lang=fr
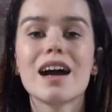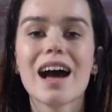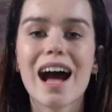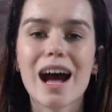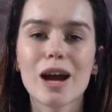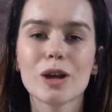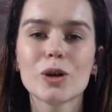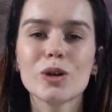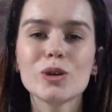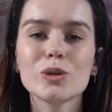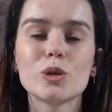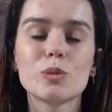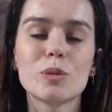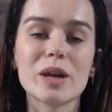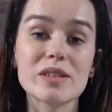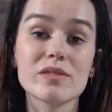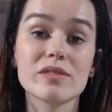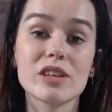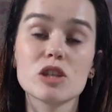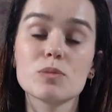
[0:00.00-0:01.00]
Argan, le
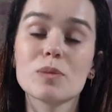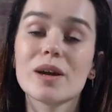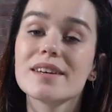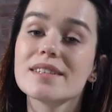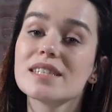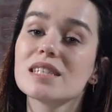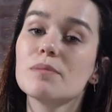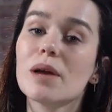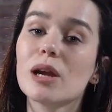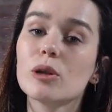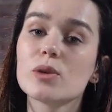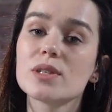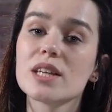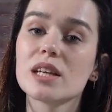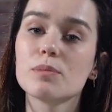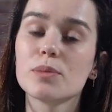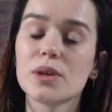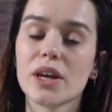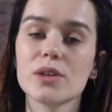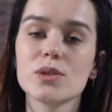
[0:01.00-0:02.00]
personnage principal de
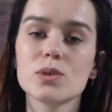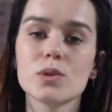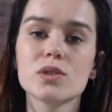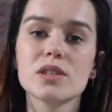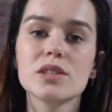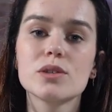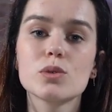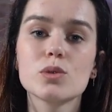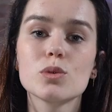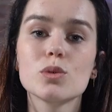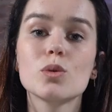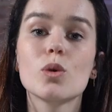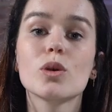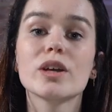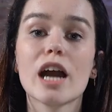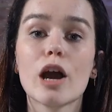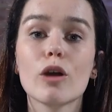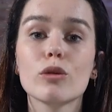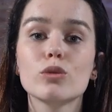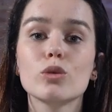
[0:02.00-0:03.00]
cette pièce, se situe au
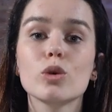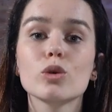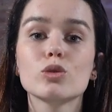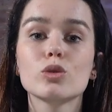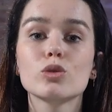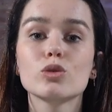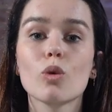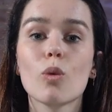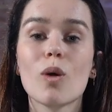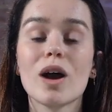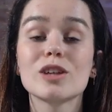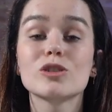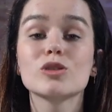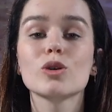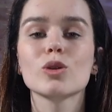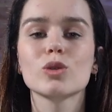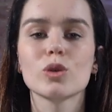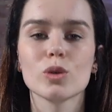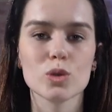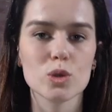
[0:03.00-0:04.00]
carrefour de trois
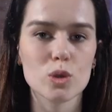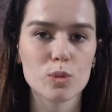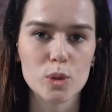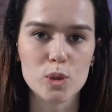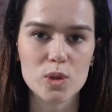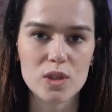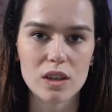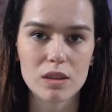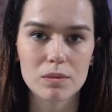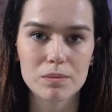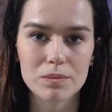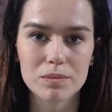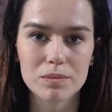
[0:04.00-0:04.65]
tendances opposées